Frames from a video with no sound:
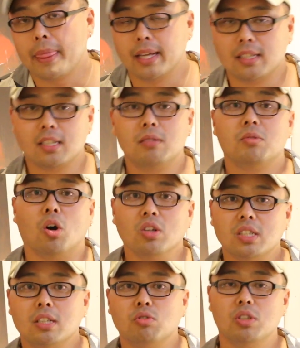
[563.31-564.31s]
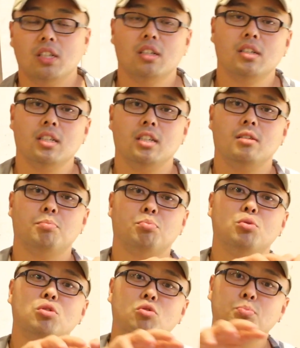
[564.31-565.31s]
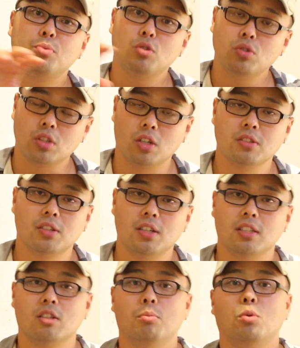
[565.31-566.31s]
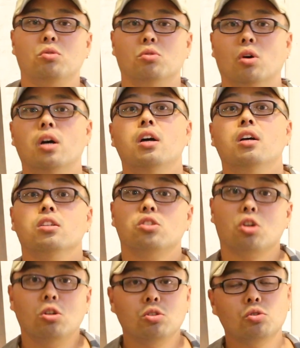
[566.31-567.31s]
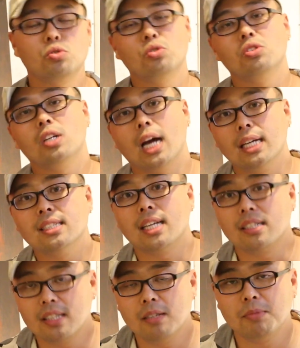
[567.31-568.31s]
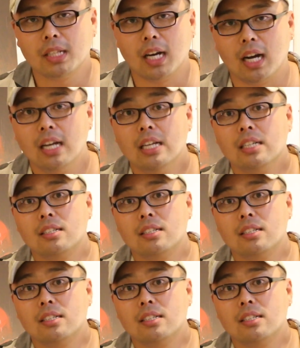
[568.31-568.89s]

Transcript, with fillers: 네, 지금 러시아 군인은 이 북부 전선에서 모두 철수를 한 상태입니다.